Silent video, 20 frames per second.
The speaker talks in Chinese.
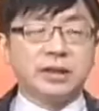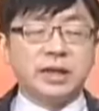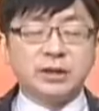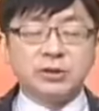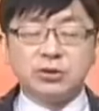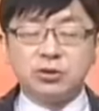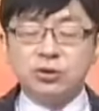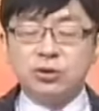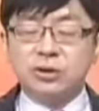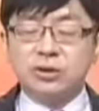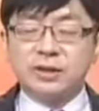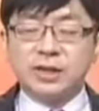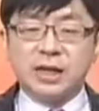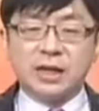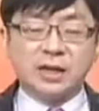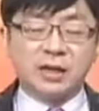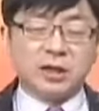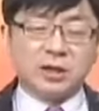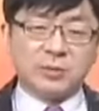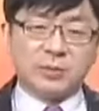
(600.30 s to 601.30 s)
连续
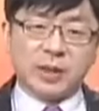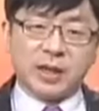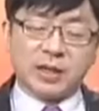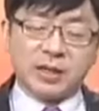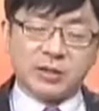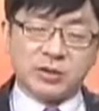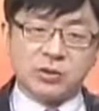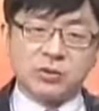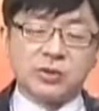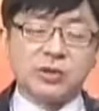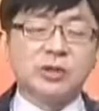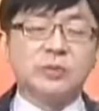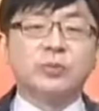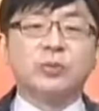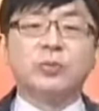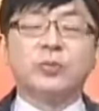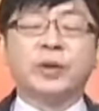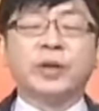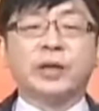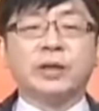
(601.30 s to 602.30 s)
上个礼拜的走势
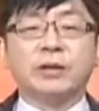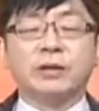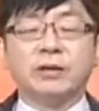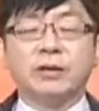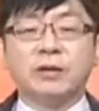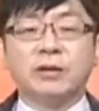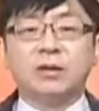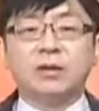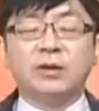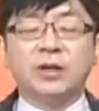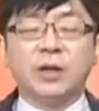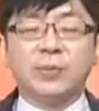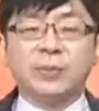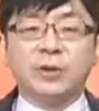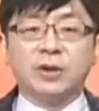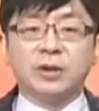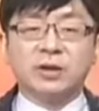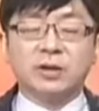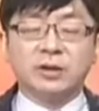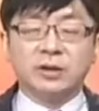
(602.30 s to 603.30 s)
不变，那
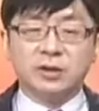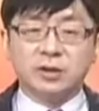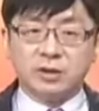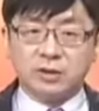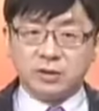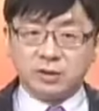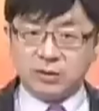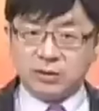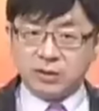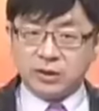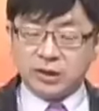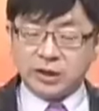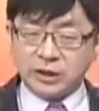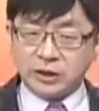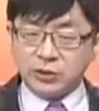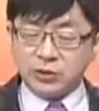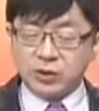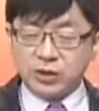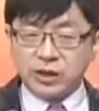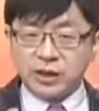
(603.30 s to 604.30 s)
么
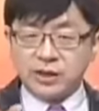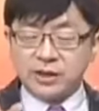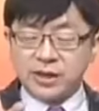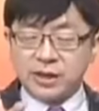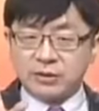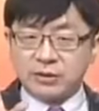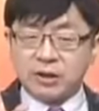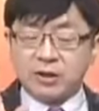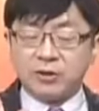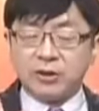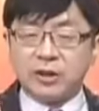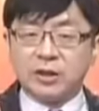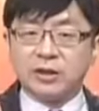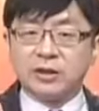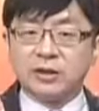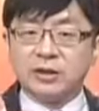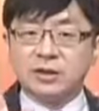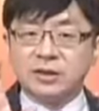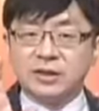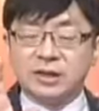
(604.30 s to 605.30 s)
你就可以找到一
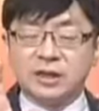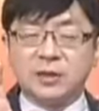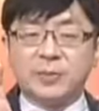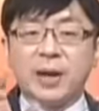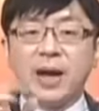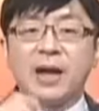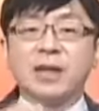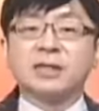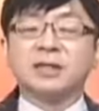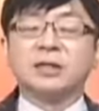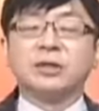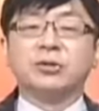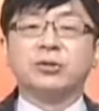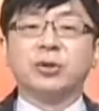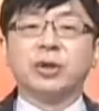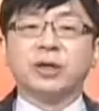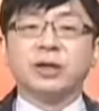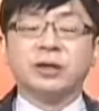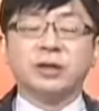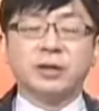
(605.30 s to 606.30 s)
个奇葩的机
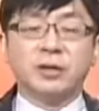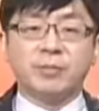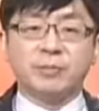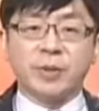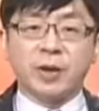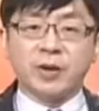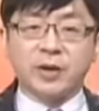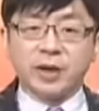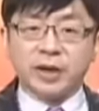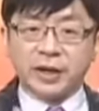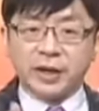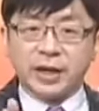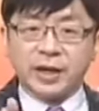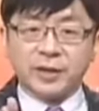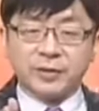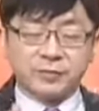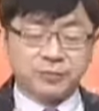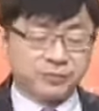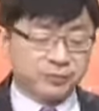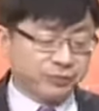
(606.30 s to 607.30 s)
会，表演给你
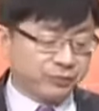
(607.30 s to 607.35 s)
看。